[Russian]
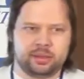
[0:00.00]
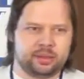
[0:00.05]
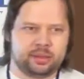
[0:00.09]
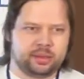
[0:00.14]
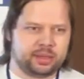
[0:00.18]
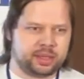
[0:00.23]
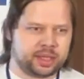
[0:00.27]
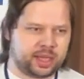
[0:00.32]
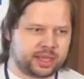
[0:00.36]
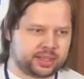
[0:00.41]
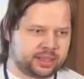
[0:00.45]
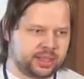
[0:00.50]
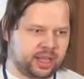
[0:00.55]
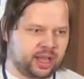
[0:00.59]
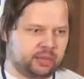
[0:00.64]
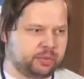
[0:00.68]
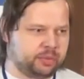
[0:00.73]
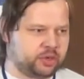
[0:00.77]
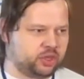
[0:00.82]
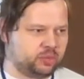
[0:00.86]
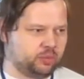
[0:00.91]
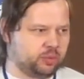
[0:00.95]
Я знал
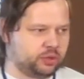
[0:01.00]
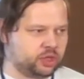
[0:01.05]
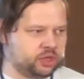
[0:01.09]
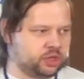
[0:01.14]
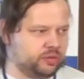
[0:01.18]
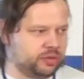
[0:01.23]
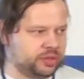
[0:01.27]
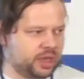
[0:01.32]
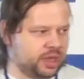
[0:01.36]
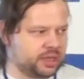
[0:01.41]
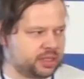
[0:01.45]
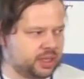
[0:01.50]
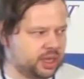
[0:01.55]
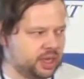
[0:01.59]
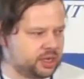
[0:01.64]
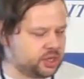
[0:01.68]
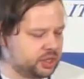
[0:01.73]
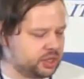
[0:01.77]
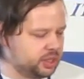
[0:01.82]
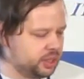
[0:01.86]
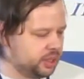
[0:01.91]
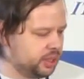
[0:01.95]
почему-то, что вы так
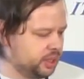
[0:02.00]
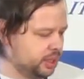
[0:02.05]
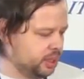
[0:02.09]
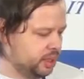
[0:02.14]
скажете.